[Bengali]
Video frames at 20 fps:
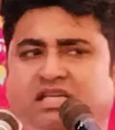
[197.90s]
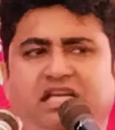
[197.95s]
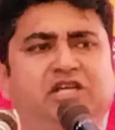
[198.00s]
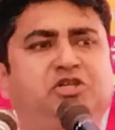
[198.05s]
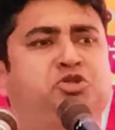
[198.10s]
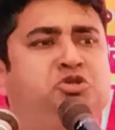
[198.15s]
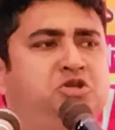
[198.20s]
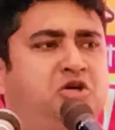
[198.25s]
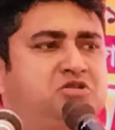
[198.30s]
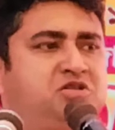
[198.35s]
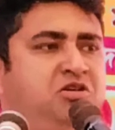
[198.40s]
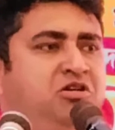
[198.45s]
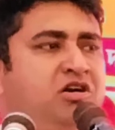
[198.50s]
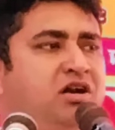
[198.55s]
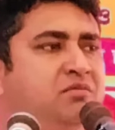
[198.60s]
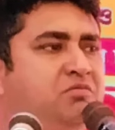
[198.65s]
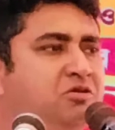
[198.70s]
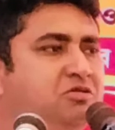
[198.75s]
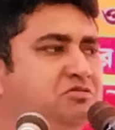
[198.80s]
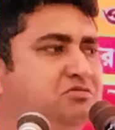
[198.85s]
কি সুযোগ ছিল
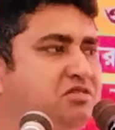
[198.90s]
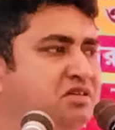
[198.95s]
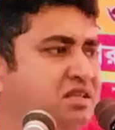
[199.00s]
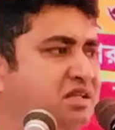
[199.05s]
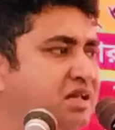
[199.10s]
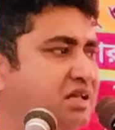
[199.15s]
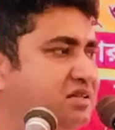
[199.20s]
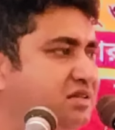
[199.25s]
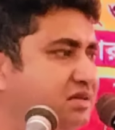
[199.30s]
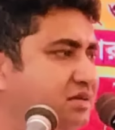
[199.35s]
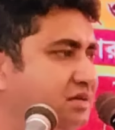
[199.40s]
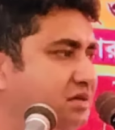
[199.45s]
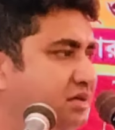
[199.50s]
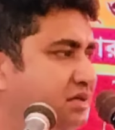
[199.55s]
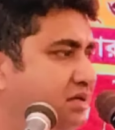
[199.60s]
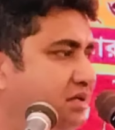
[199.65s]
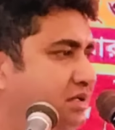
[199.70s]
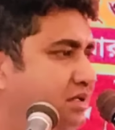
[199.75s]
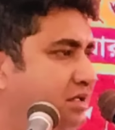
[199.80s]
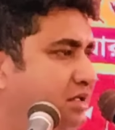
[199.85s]
না বলুন তো এদের হাতে
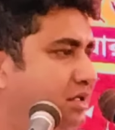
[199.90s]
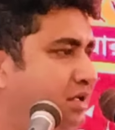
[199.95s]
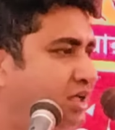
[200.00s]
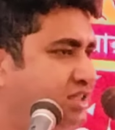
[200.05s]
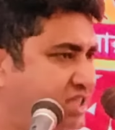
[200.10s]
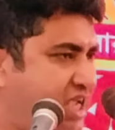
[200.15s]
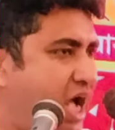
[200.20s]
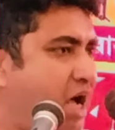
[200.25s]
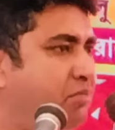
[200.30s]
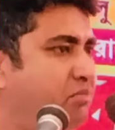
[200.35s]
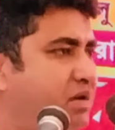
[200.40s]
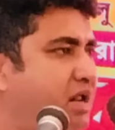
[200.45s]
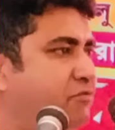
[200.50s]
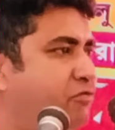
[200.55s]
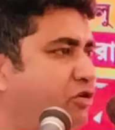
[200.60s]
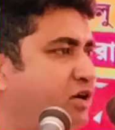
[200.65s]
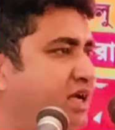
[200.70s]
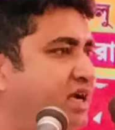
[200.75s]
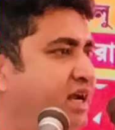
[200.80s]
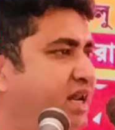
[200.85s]
আজকে আমরা
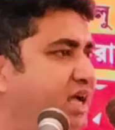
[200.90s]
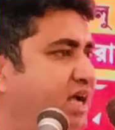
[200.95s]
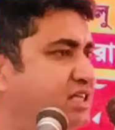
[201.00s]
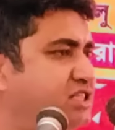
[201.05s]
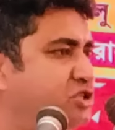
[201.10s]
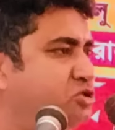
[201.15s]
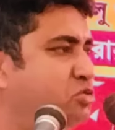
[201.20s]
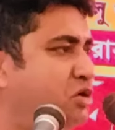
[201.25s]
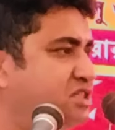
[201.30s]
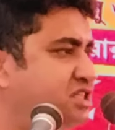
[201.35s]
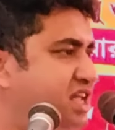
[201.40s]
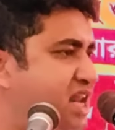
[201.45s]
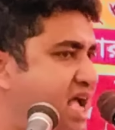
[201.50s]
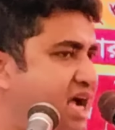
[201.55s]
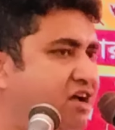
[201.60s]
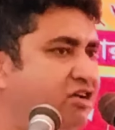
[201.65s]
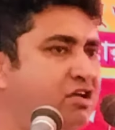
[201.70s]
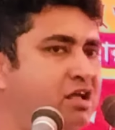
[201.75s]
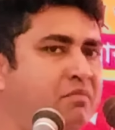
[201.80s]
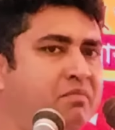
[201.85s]
ভোটে হেরে গেছি দু হাজার
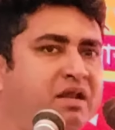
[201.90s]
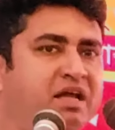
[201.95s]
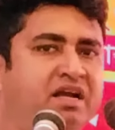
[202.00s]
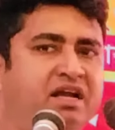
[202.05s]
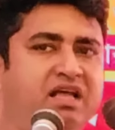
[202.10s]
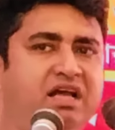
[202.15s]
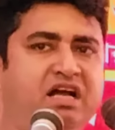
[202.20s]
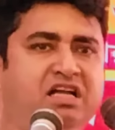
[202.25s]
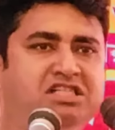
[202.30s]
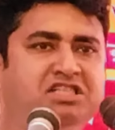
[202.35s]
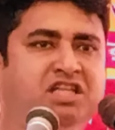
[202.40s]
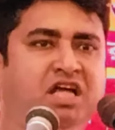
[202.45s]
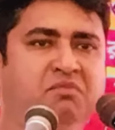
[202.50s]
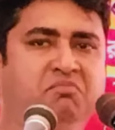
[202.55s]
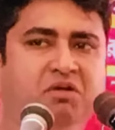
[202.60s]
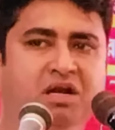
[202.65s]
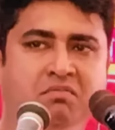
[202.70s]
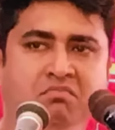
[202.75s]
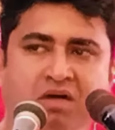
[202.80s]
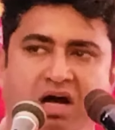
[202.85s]
এগারোয় আমরা হেরে গেছি
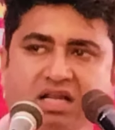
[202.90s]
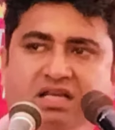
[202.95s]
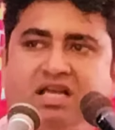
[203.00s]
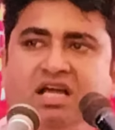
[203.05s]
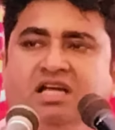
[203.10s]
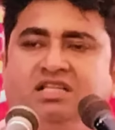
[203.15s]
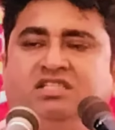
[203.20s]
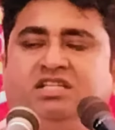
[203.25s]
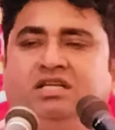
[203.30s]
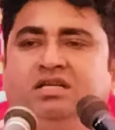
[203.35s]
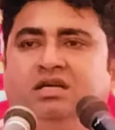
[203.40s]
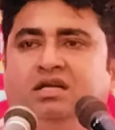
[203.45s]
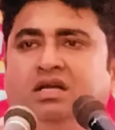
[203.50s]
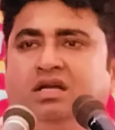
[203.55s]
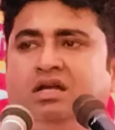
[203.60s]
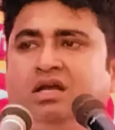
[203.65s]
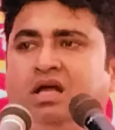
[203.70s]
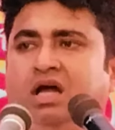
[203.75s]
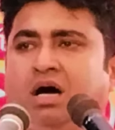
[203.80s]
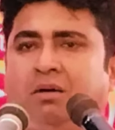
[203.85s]
তারপরে মার খেয়েছি
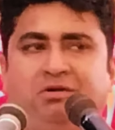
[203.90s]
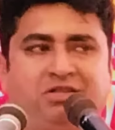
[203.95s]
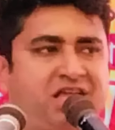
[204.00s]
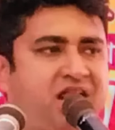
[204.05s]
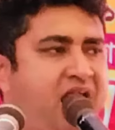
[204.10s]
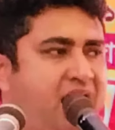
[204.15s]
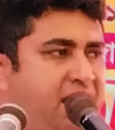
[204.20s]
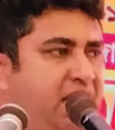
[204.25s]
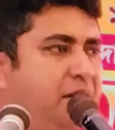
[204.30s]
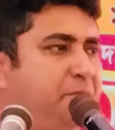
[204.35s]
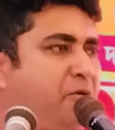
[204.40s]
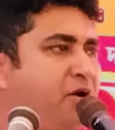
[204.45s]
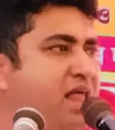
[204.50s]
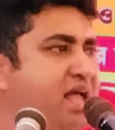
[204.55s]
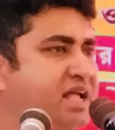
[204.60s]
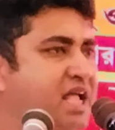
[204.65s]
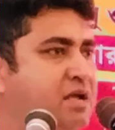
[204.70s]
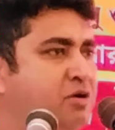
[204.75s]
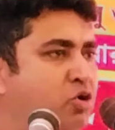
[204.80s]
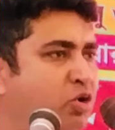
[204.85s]
আমাদের একের পর
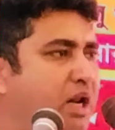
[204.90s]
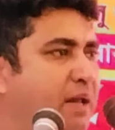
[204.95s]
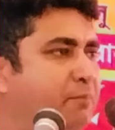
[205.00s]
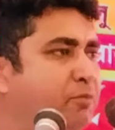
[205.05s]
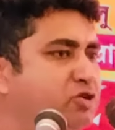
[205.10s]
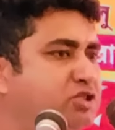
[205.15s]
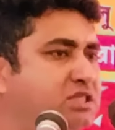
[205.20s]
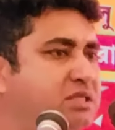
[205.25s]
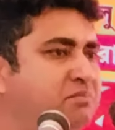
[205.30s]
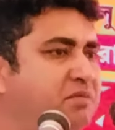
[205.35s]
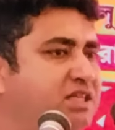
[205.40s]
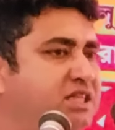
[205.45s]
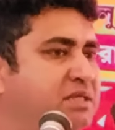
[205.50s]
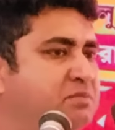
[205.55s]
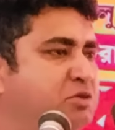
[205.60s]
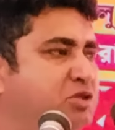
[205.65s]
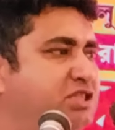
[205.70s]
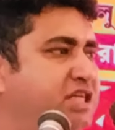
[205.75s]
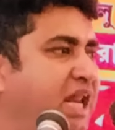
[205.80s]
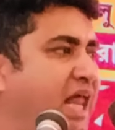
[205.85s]
এক এই গোটা পশ্চিম
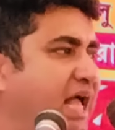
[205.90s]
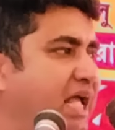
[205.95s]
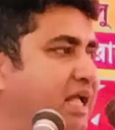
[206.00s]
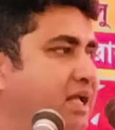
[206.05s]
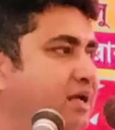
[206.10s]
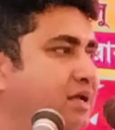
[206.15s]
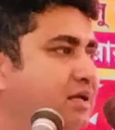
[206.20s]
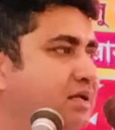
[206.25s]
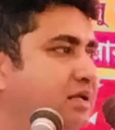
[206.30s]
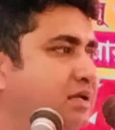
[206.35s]
মেদিনীপুর জেলায়